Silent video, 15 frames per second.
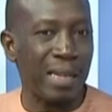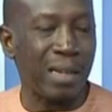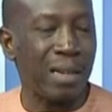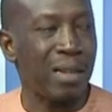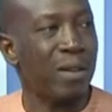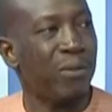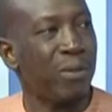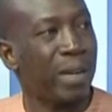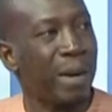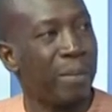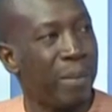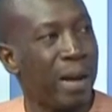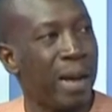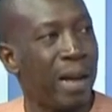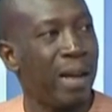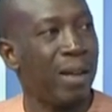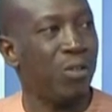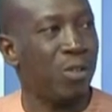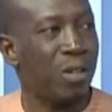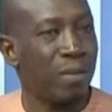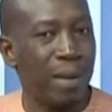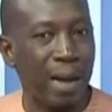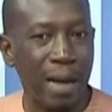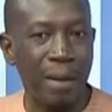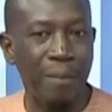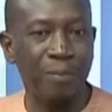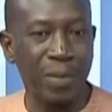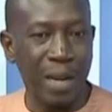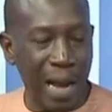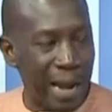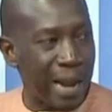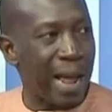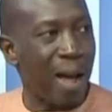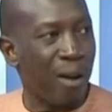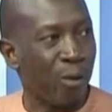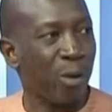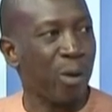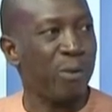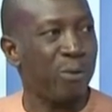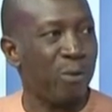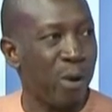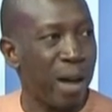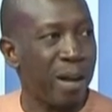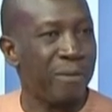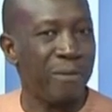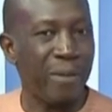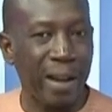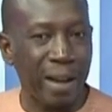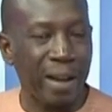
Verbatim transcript: Est-ce qu'il ne faudrait pas justement aller encore une fois